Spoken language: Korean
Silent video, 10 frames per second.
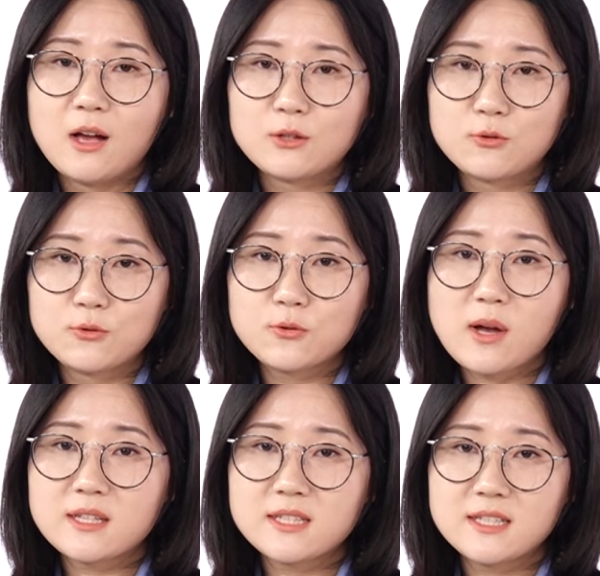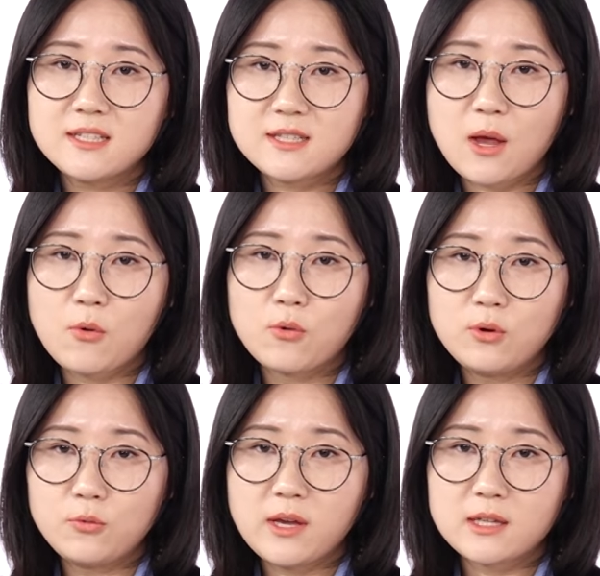주주가치
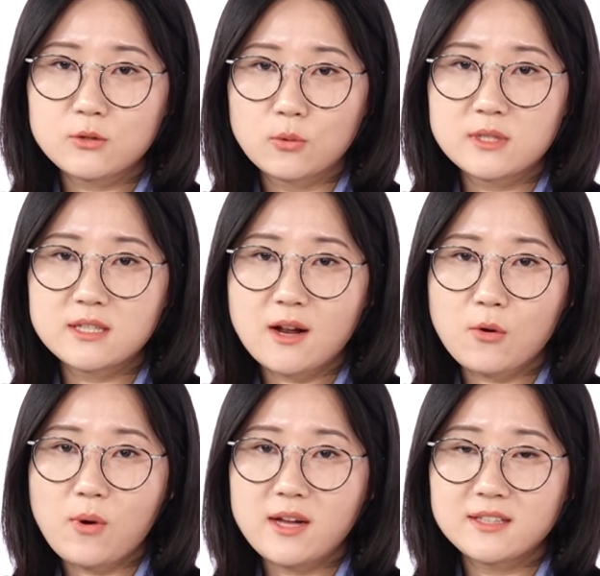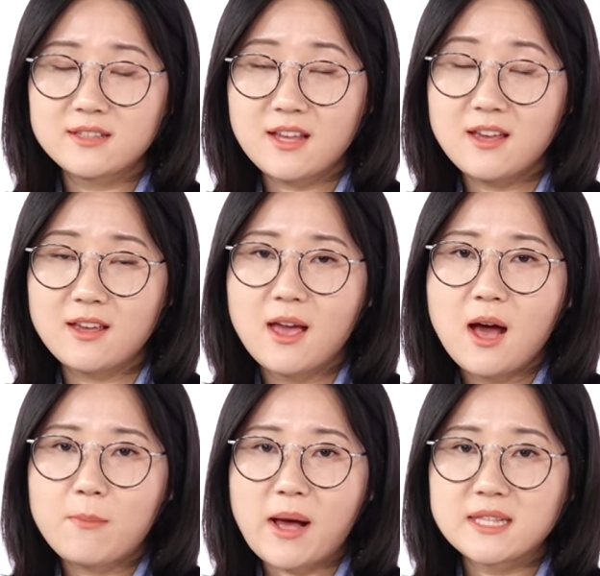재고를 위한 조치라고 하는데
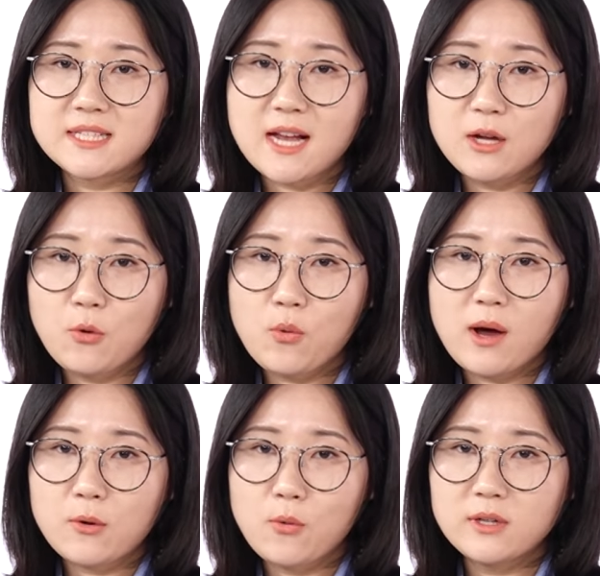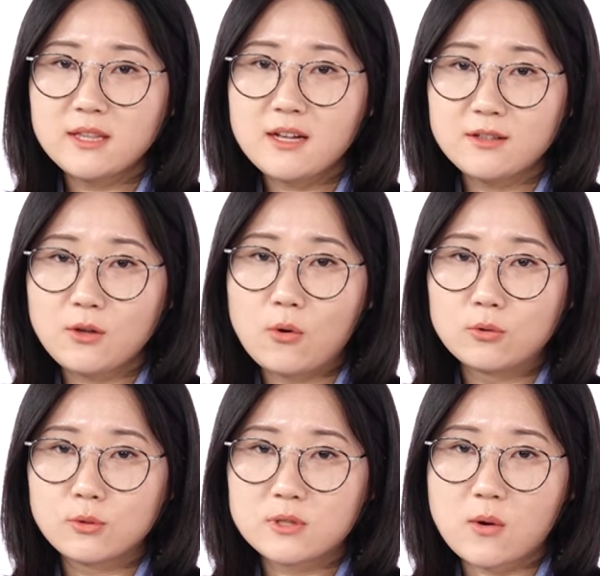반짝 효과로 끝나는
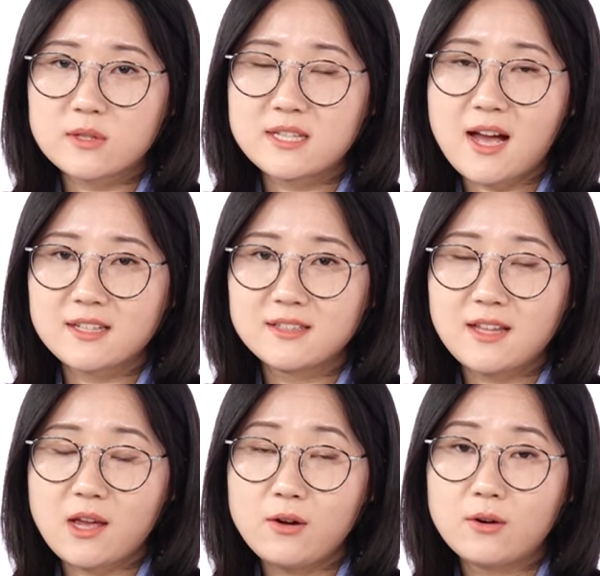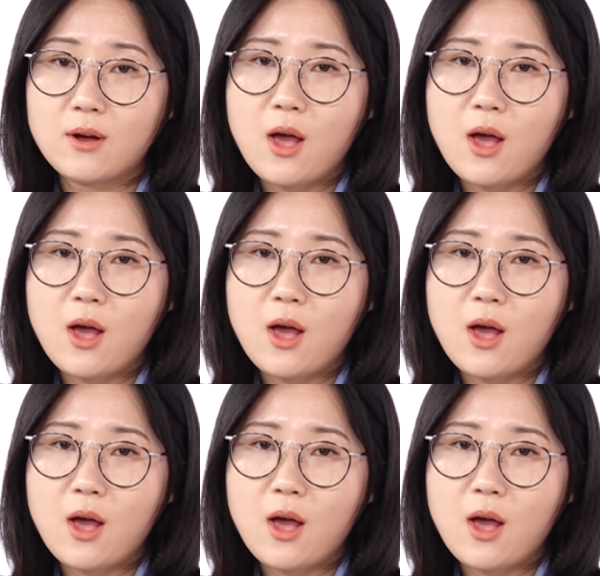경우도 적지 않은데요.